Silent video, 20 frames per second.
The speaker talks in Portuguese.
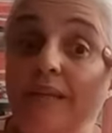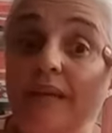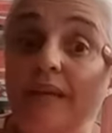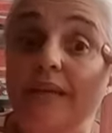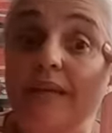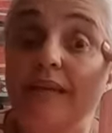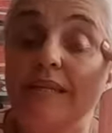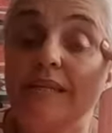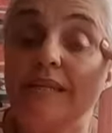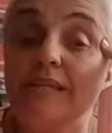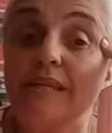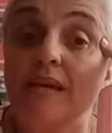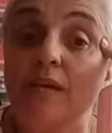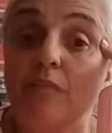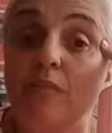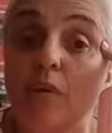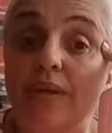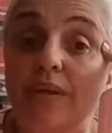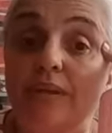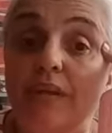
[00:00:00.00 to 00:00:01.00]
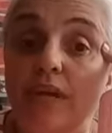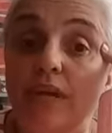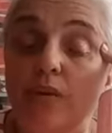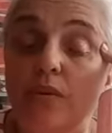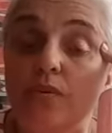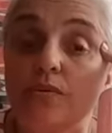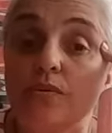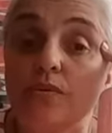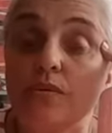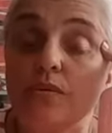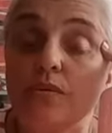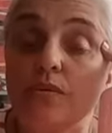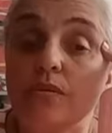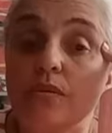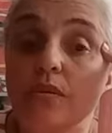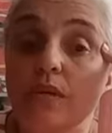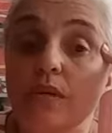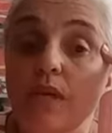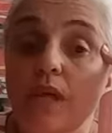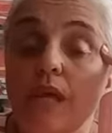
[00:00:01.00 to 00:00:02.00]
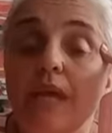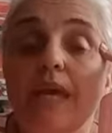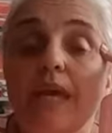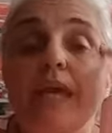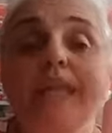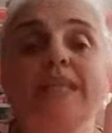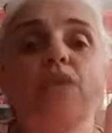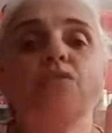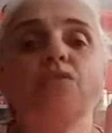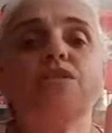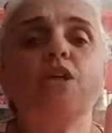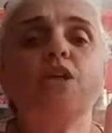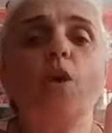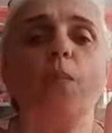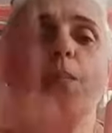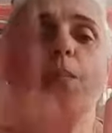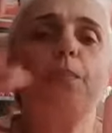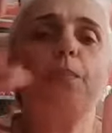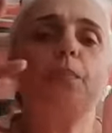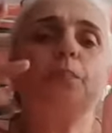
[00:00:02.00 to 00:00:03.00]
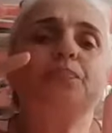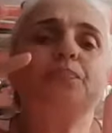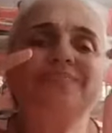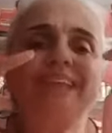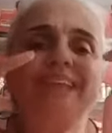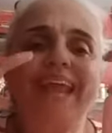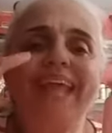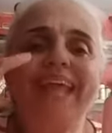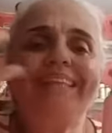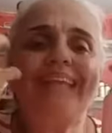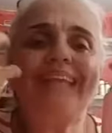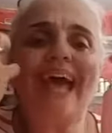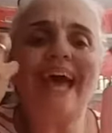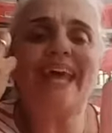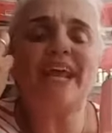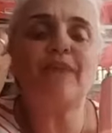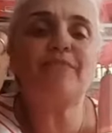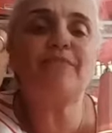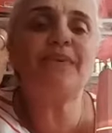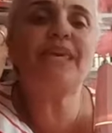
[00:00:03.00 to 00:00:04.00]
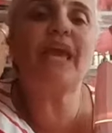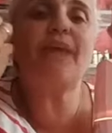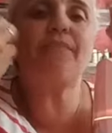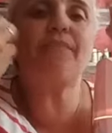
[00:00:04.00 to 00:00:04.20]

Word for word: daqueles que amam a Deus. Então, se eu treinar a minha